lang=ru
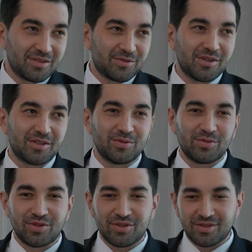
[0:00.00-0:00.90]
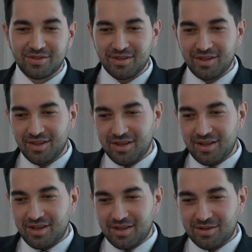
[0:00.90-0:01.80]
Это круглосуточная,
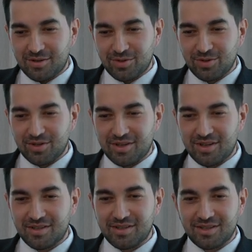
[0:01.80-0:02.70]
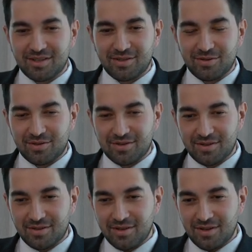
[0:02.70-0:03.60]
э, круглосуточная организация,
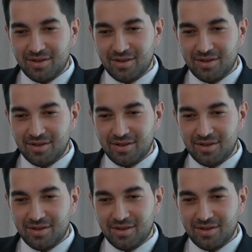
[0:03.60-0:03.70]
которая